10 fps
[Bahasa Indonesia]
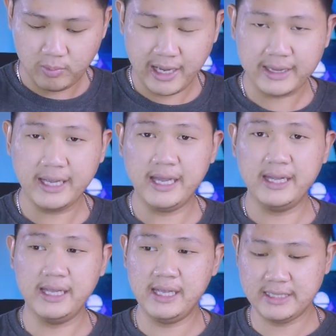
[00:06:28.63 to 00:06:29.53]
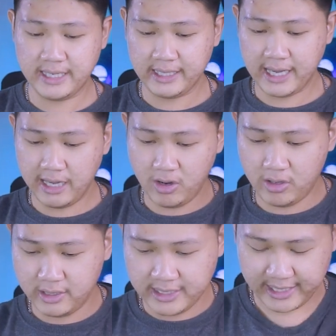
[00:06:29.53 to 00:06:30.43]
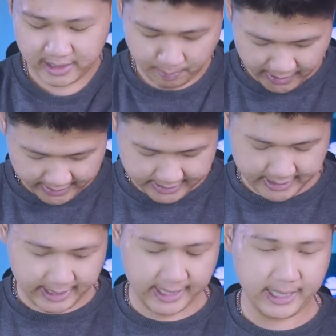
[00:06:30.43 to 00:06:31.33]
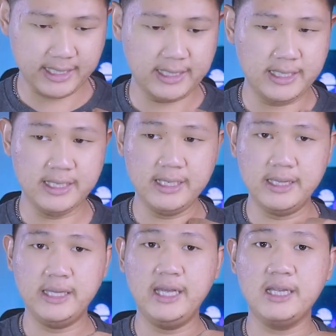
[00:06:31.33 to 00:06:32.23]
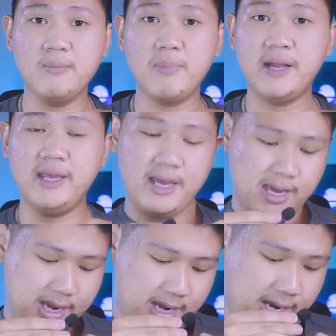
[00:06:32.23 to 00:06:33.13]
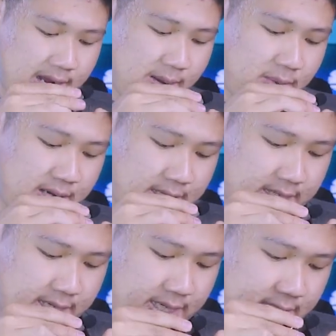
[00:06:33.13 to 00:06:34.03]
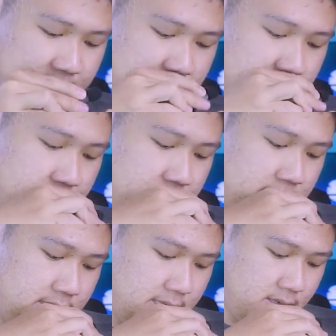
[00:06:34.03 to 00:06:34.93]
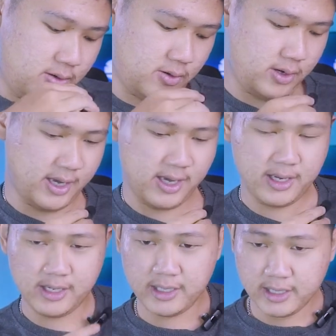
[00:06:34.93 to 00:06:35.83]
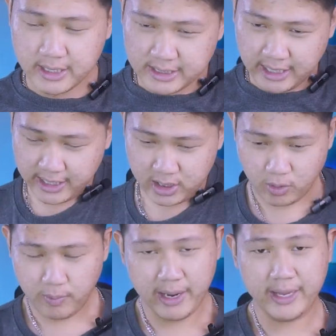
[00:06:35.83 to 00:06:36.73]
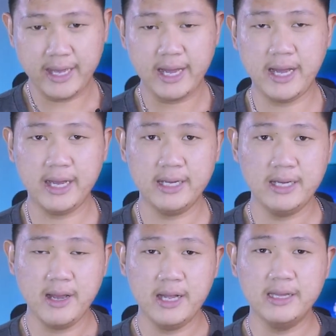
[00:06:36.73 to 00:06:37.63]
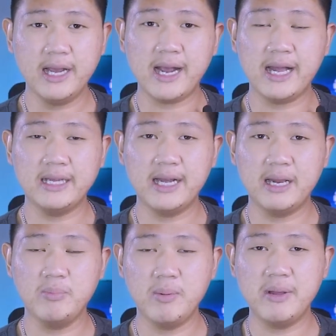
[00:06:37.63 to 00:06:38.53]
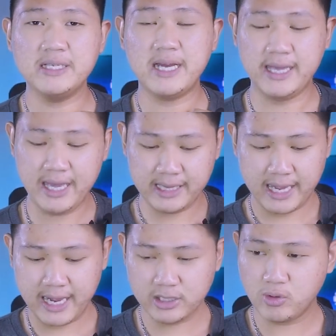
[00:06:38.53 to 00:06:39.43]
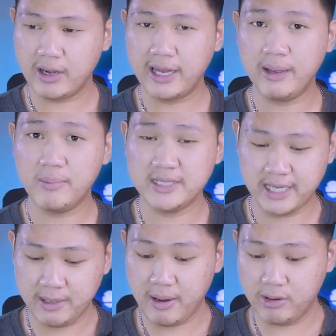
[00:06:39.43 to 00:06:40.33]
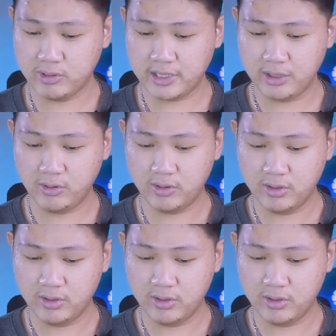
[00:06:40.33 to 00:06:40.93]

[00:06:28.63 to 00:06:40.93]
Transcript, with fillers: Berarti ini saya taruh, saya jepit di sini ya, di tempat yang aman aja di sini. Oke, jadi supaya dekat dengan bibir saya dan suaranya menjadi bagus gitu.